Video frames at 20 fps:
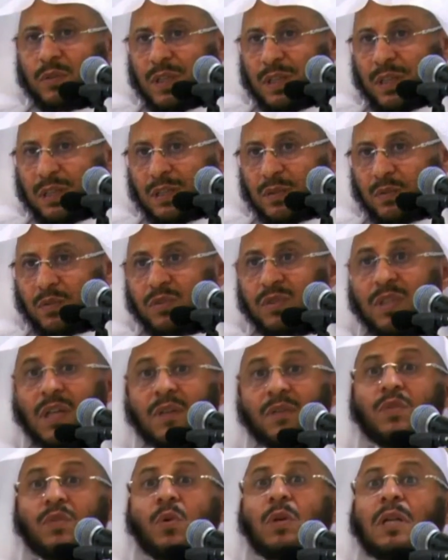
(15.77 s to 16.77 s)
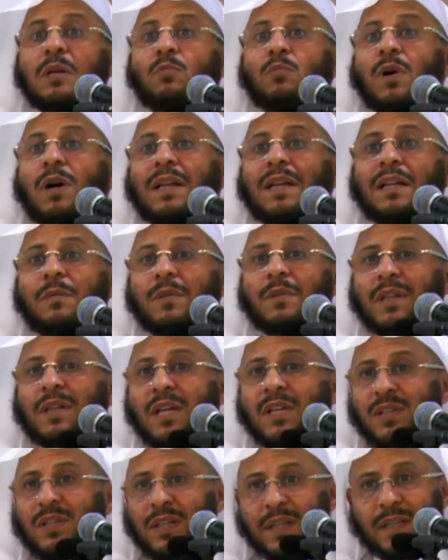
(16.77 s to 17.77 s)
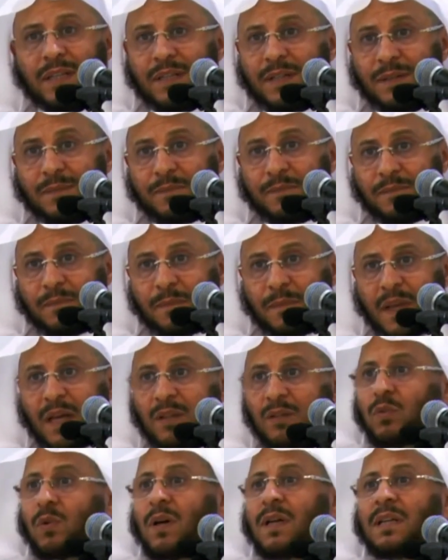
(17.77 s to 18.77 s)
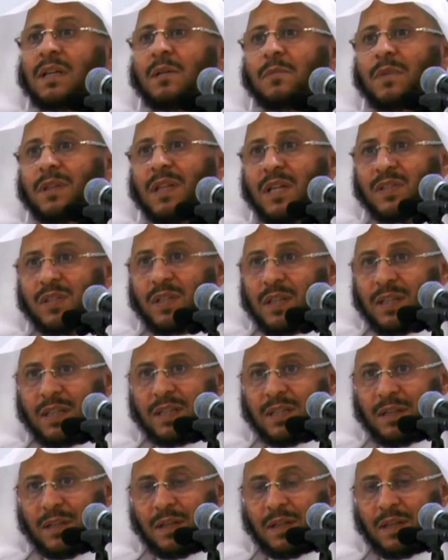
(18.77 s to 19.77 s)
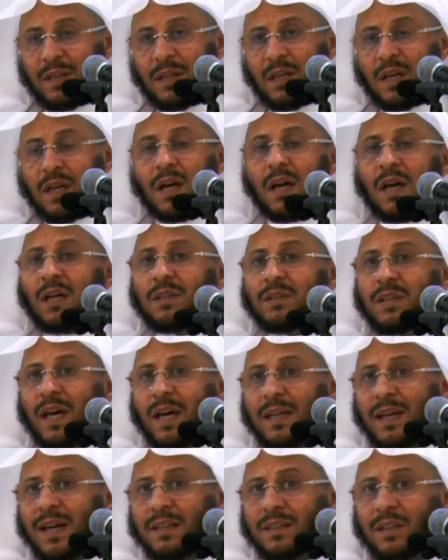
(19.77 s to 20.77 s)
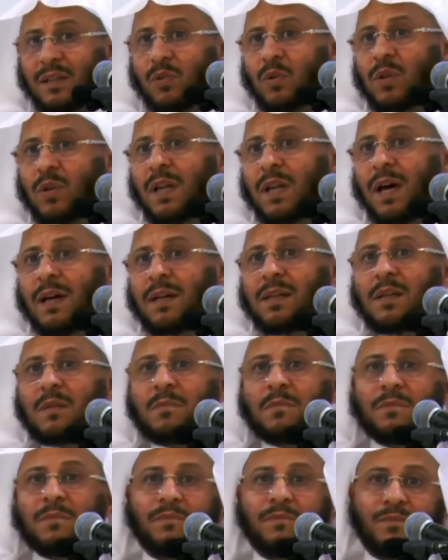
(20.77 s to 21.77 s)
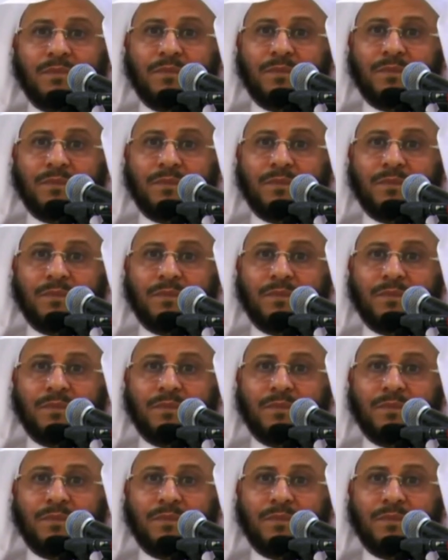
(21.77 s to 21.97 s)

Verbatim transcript: لك يستغفرون لمعلم الناس الخير أن تعلم الناس الخير أنت حياتك كلها علم